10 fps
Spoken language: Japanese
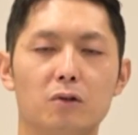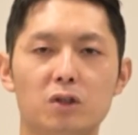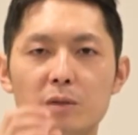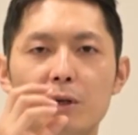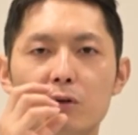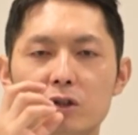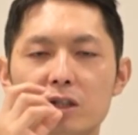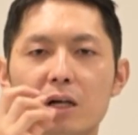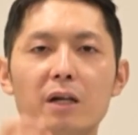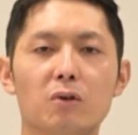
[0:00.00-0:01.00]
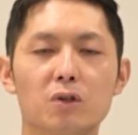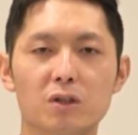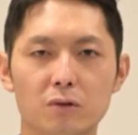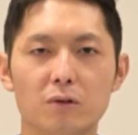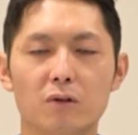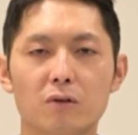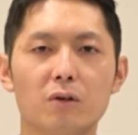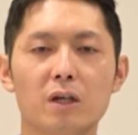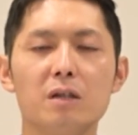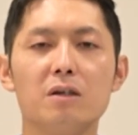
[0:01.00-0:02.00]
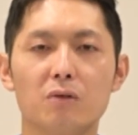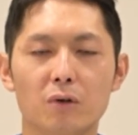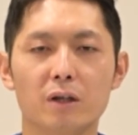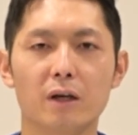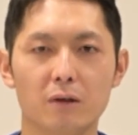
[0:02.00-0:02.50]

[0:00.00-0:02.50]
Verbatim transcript: 唇をしっかり閉じるそういう筋肉を鍛え